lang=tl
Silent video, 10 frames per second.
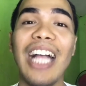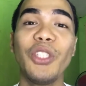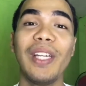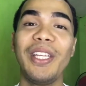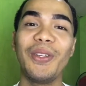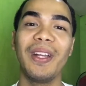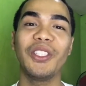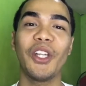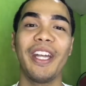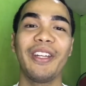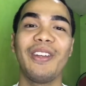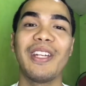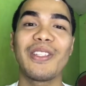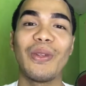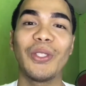Actually, you can share it in
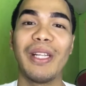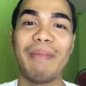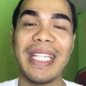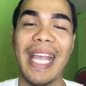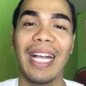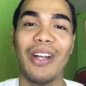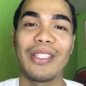your social media accounts.